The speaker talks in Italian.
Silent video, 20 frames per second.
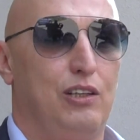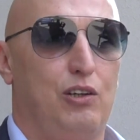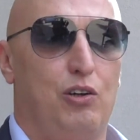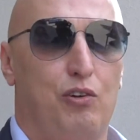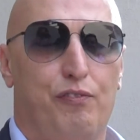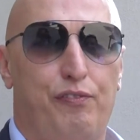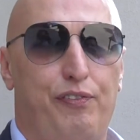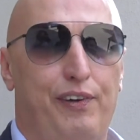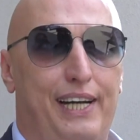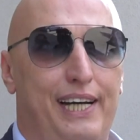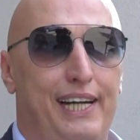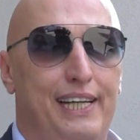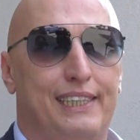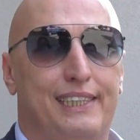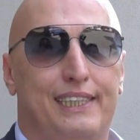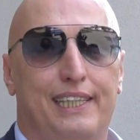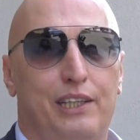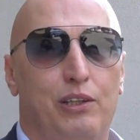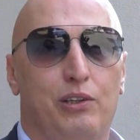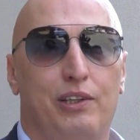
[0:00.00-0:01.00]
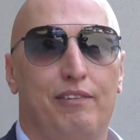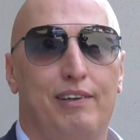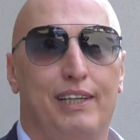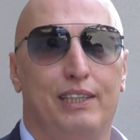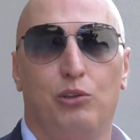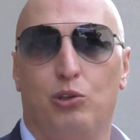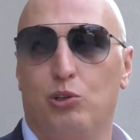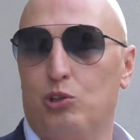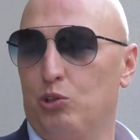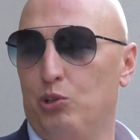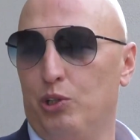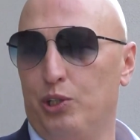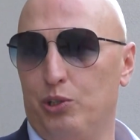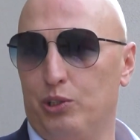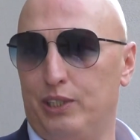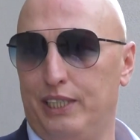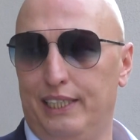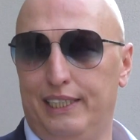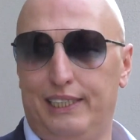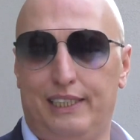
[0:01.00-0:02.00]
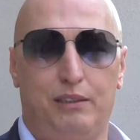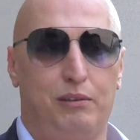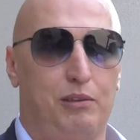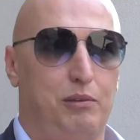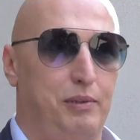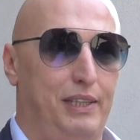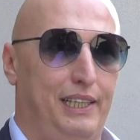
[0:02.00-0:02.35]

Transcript: conferenze io ne vado orgogliosissimo